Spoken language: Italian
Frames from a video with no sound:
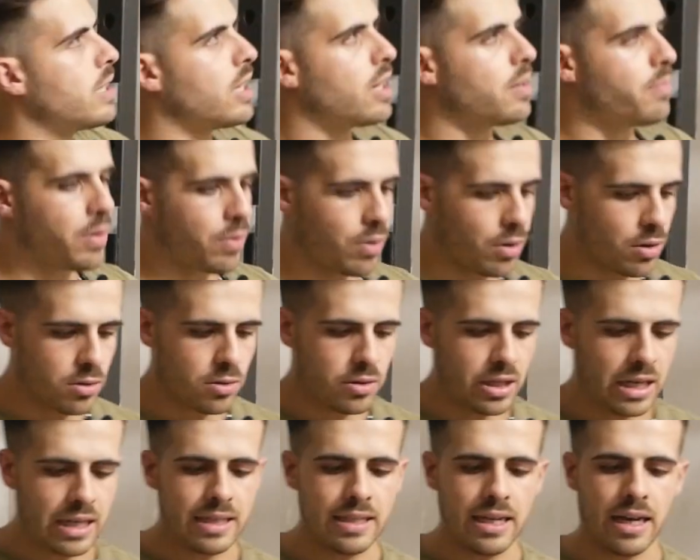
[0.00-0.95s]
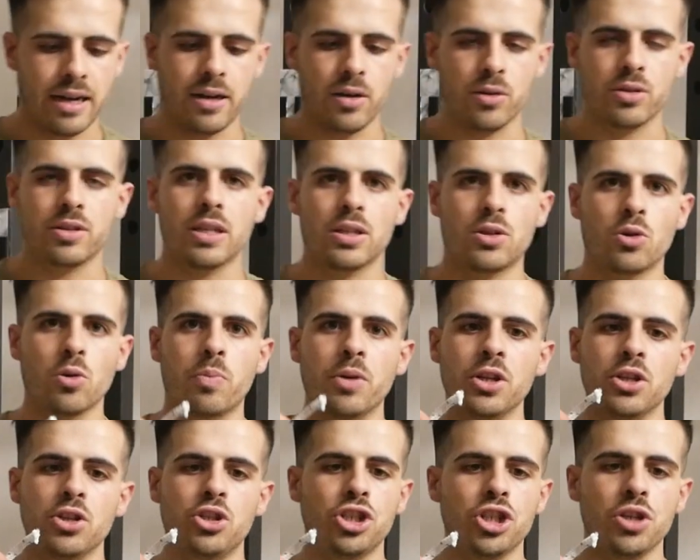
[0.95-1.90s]
sarebbe quello di utilizzare lo stesso
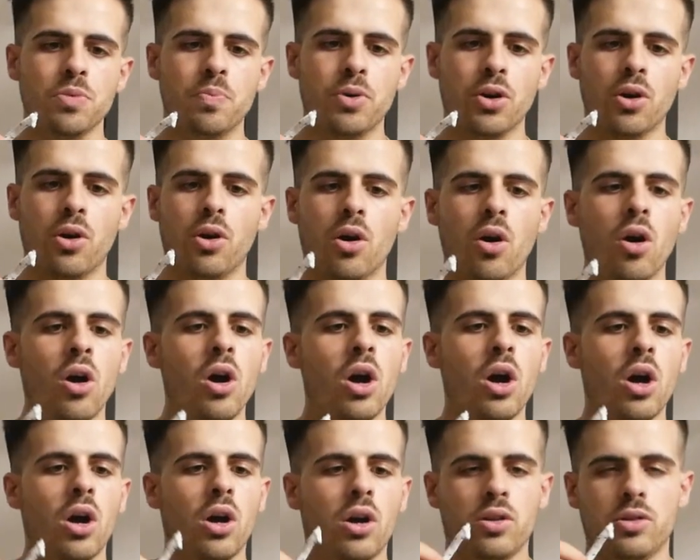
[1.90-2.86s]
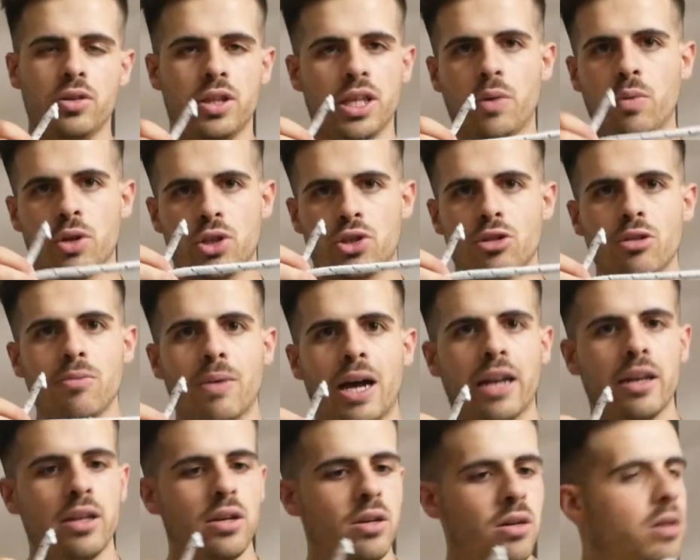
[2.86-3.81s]
principio di questo
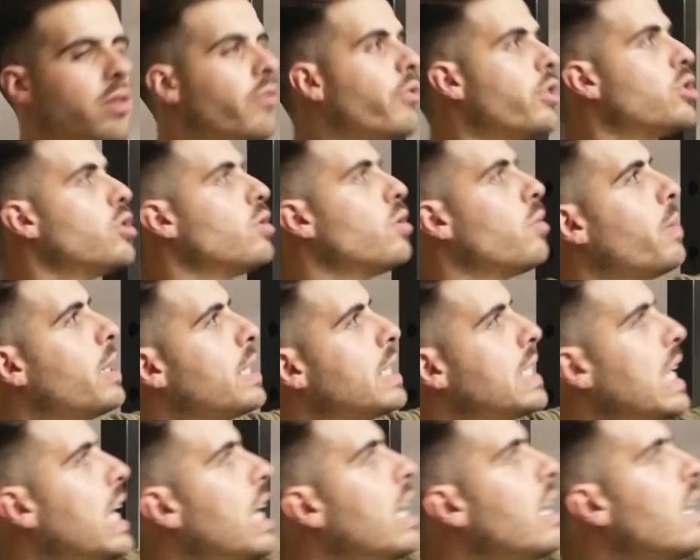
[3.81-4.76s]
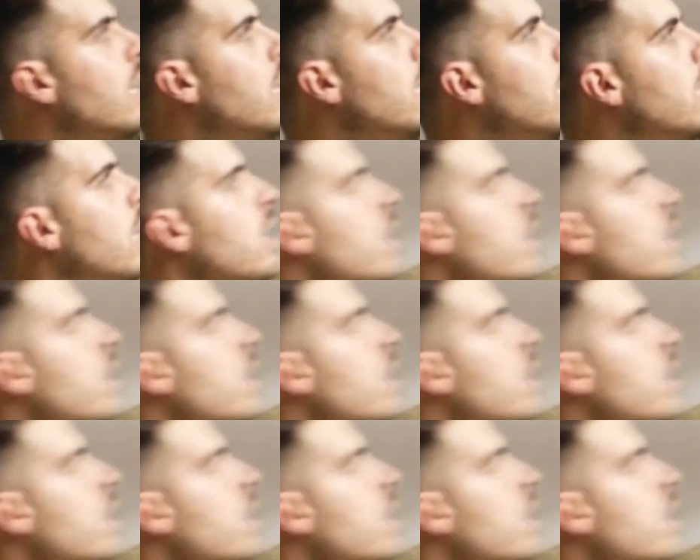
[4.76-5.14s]
manico facendo passare